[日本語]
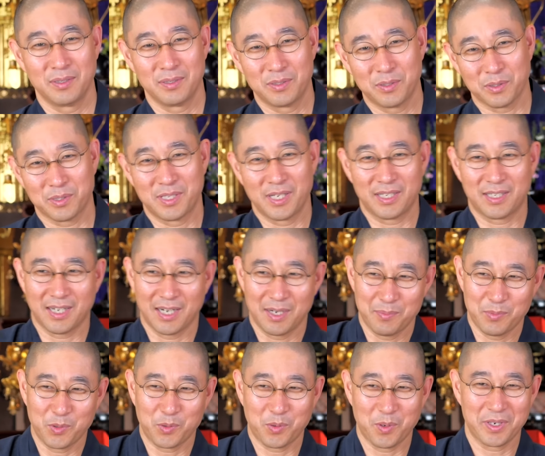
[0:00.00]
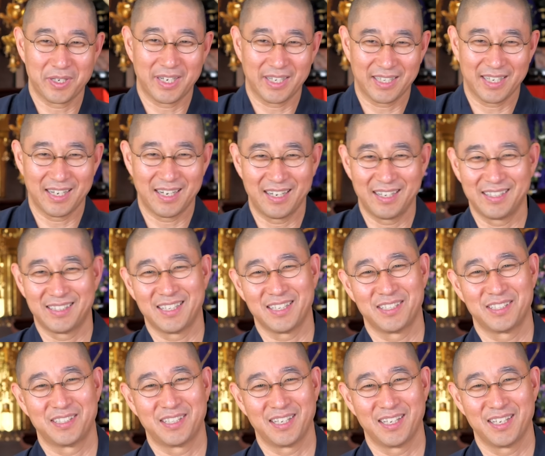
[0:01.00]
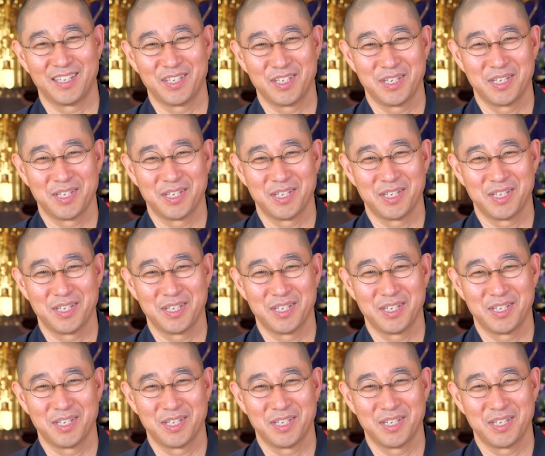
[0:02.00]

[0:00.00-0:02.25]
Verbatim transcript: 女性からも声かけられたして